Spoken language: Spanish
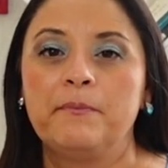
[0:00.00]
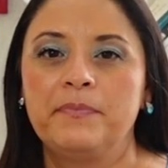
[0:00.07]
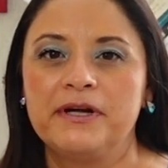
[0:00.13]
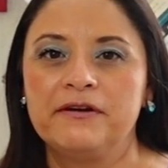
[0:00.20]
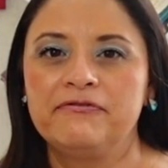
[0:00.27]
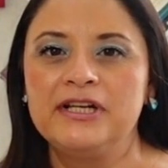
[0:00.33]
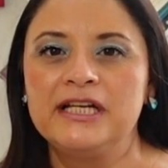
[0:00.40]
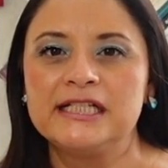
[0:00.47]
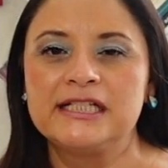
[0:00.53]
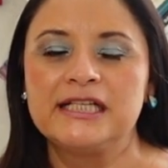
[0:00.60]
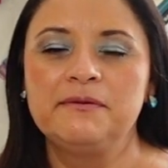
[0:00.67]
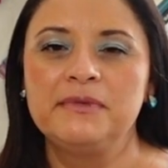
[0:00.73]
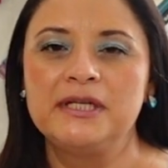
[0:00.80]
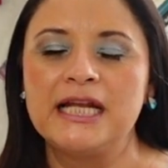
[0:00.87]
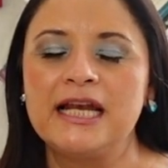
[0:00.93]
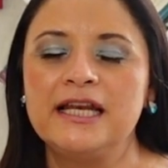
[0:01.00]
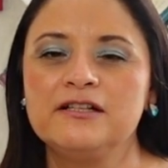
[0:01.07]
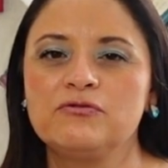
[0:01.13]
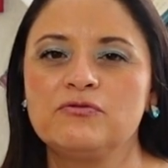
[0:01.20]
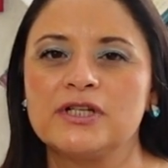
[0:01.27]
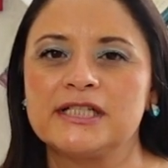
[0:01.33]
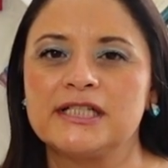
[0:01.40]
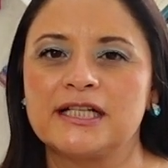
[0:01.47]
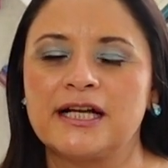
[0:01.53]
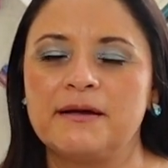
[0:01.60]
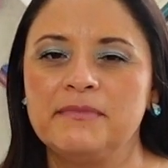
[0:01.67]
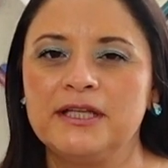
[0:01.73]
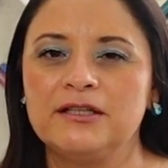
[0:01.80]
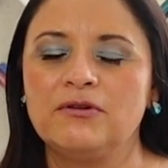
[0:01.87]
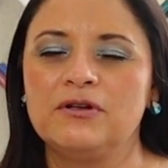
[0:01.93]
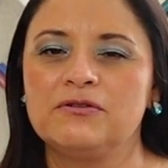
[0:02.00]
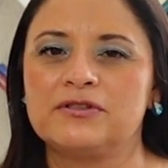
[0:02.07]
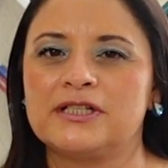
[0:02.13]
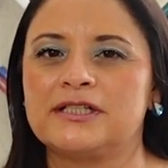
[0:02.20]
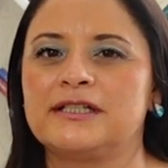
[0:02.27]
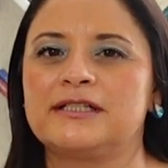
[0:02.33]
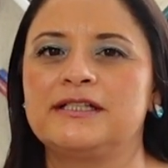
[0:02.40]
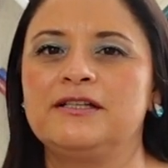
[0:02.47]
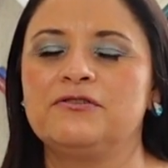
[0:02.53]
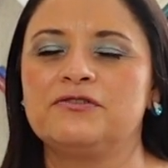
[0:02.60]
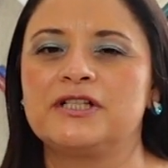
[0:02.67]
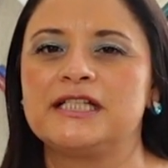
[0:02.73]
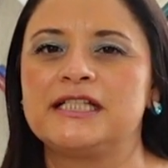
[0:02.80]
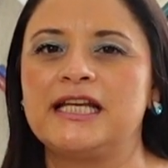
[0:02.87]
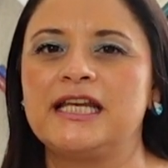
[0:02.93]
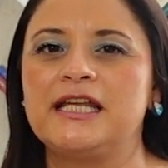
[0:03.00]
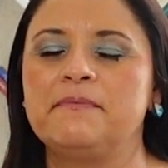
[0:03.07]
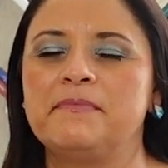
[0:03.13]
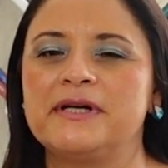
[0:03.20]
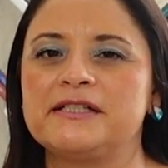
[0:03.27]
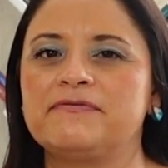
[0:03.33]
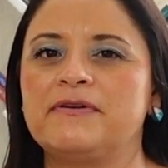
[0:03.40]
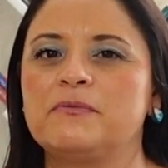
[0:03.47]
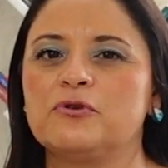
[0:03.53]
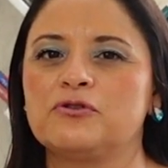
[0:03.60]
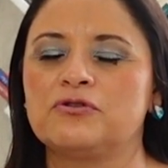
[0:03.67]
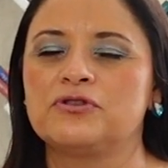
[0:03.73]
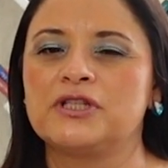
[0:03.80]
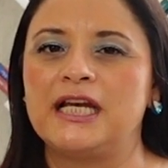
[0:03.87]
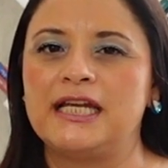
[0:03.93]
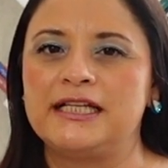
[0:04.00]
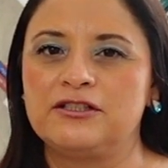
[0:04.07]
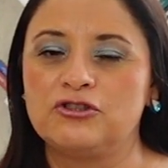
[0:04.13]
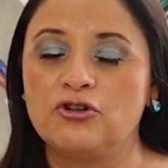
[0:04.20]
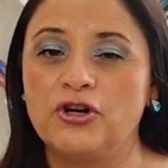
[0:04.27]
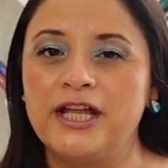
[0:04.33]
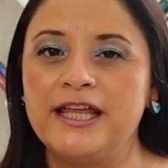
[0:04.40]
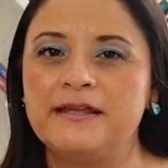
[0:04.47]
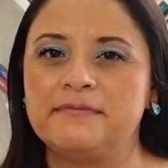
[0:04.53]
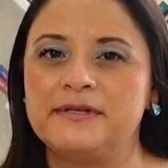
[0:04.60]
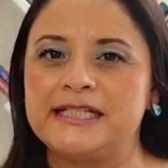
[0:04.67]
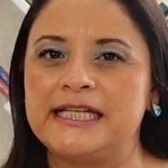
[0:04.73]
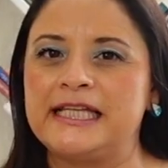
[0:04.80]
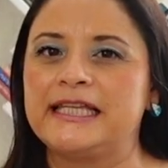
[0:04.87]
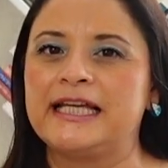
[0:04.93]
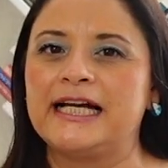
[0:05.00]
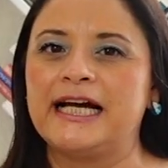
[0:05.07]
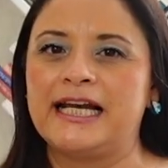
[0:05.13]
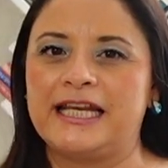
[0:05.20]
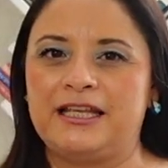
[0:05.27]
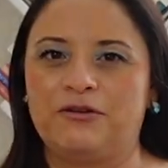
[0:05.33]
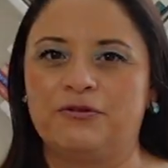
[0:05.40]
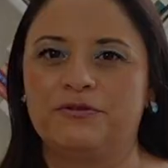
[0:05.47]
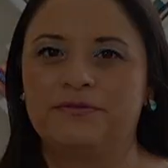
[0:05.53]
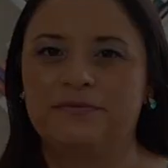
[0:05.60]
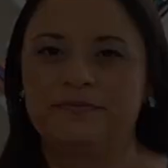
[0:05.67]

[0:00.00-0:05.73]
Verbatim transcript: Perfiles Criminales, un acercamiento a los asesinos en serie más famosos de la historia de Vicente Garrido.